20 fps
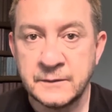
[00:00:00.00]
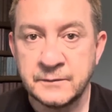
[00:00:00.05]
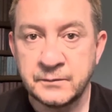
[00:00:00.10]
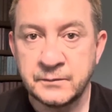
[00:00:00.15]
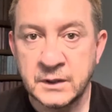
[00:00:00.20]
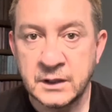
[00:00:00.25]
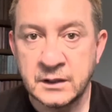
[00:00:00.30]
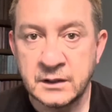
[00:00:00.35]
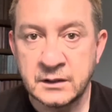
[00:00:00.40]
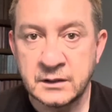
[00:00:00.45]

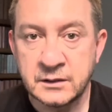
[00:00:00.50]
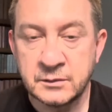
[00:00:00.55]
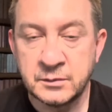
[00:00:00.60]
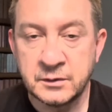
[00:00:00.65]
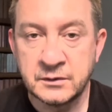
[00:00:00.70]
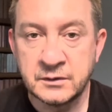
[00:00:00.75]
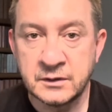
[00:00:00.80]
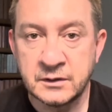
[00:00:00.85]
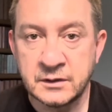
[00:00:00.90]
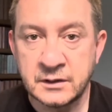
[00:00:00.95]
да,
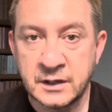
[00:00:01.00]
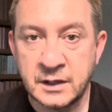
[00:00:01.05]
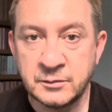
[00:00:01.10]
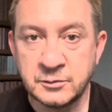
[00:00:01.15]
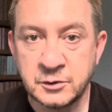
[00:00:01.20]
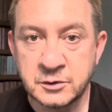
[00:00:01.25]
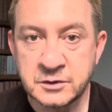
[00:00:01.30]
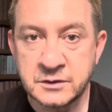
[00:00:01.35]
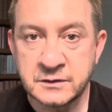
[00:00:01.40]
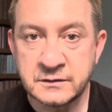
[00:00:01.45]
раб
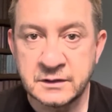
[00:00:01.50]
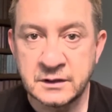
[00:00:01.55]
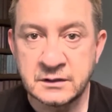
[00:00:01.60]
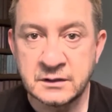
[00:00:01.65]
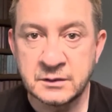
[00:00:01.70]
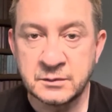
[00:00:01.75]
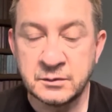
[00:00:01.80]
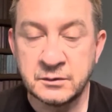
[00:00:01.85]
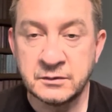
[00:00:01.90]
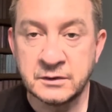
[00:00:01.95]
должен стать
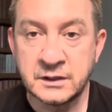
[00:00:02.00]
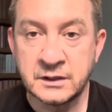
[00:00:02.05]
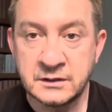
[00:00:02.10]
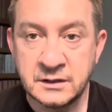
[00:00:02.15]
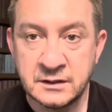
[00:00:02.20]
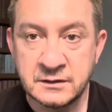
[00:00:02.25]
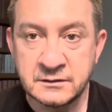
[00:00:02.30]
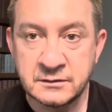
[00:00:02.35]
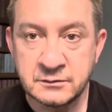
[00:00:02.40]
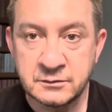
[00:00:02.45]

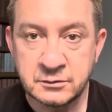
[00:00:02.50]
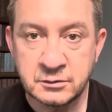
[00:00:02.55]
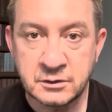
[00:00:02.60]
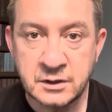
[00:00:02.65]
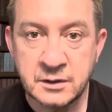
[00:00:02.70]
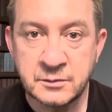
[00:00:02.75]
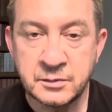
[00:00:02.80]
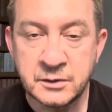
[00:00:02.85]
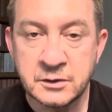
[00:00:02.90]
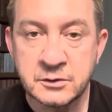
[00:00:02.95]
рабовладельцем, все
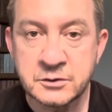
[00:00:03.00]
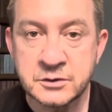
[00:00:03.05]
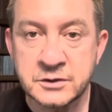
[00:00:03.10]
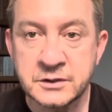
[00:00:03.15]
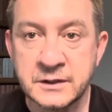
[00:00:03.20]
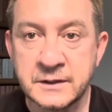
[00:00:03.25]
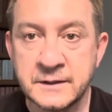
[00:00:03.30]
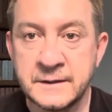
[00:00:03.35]
как положено.